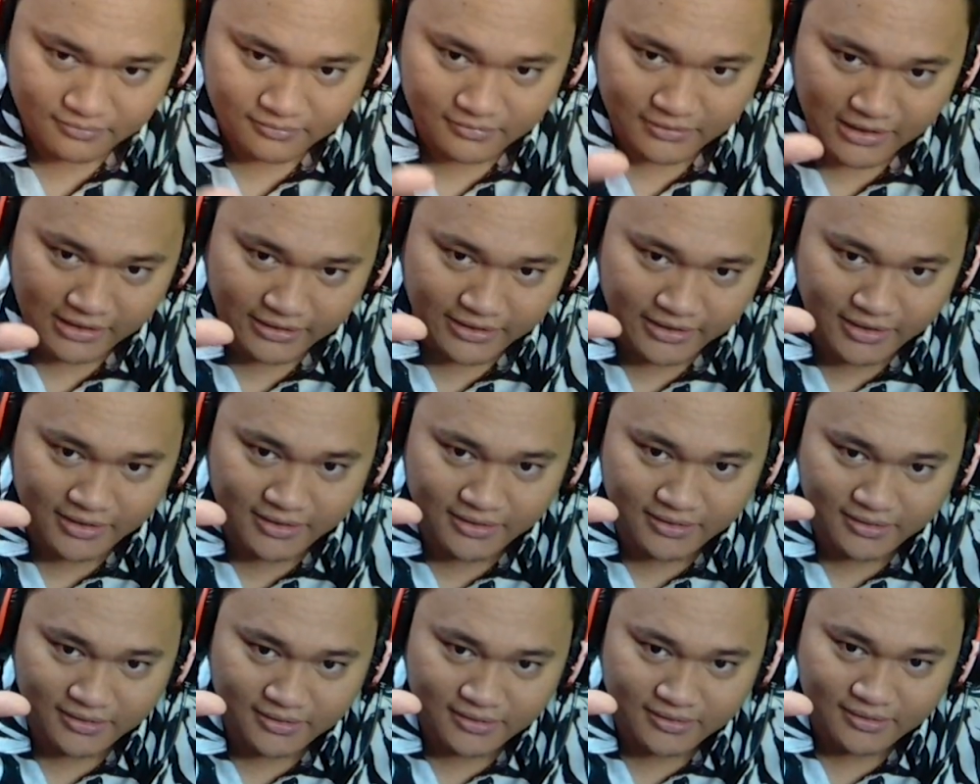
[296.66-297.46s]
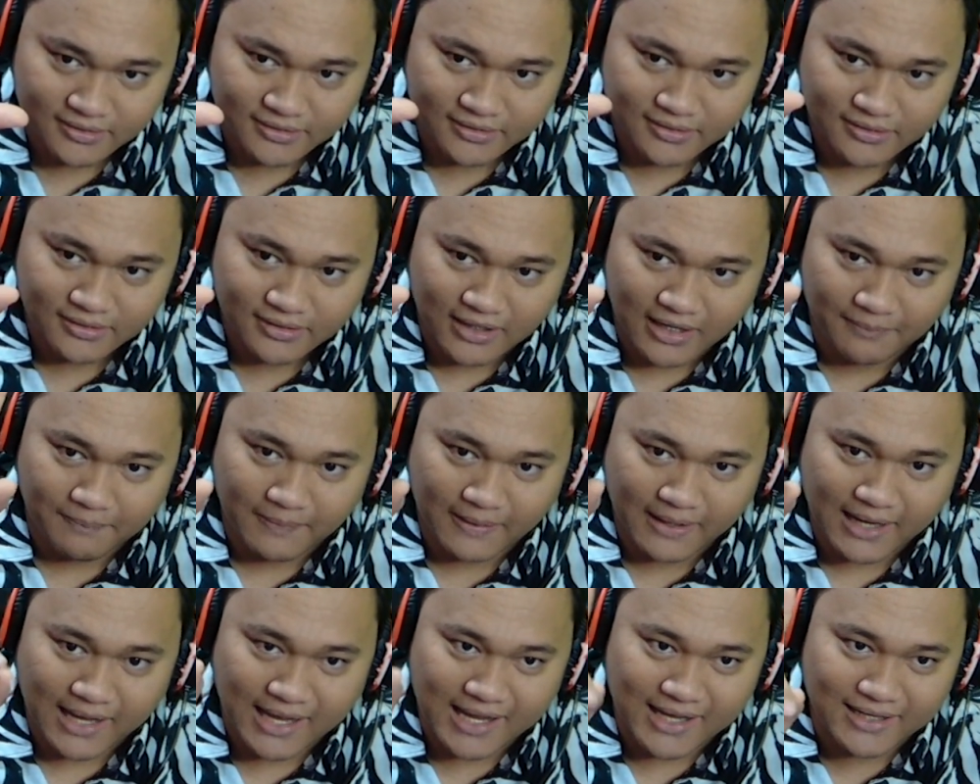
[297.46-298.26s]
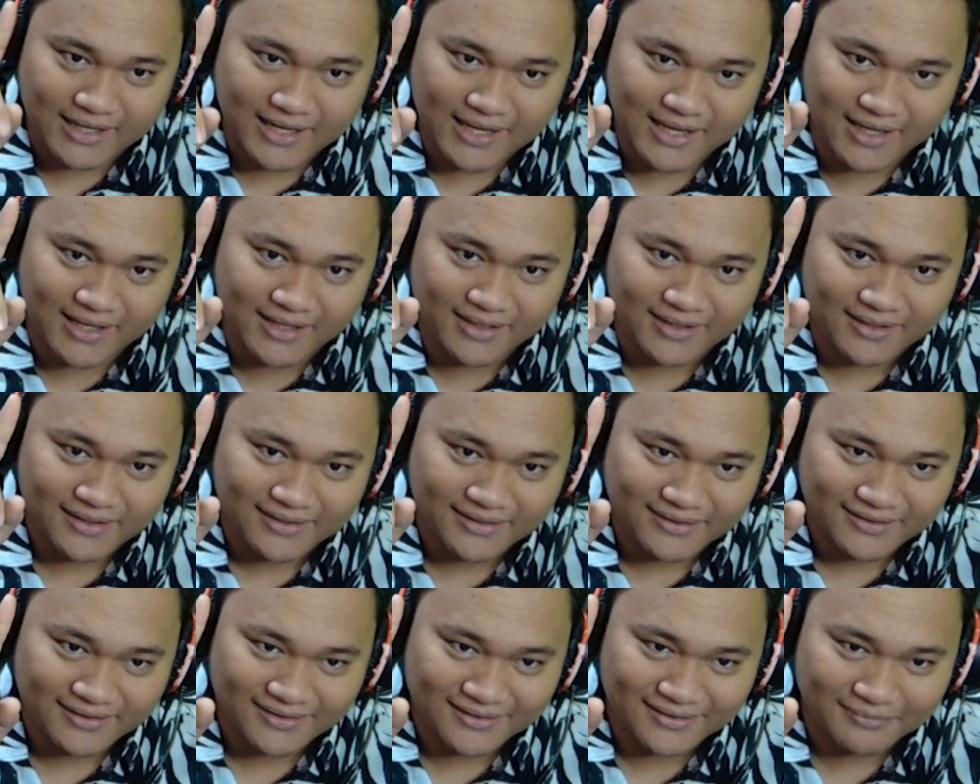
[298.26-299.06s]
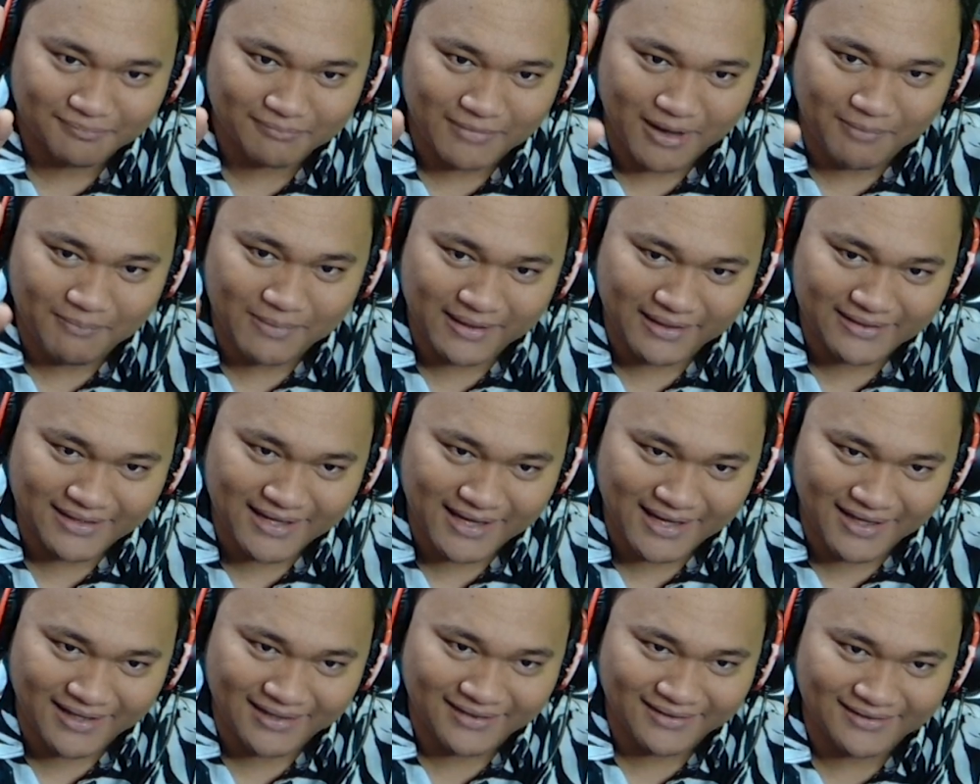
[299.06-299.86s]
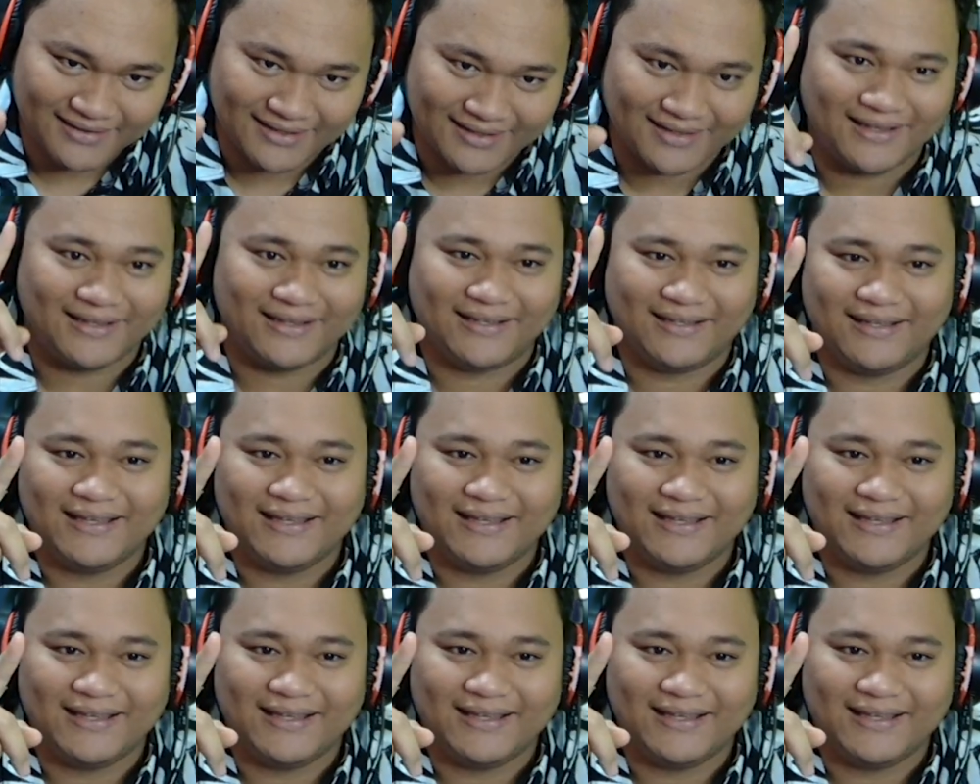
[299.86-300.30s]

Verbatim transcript: Liatin. Apakah ada mabarnya? Ya.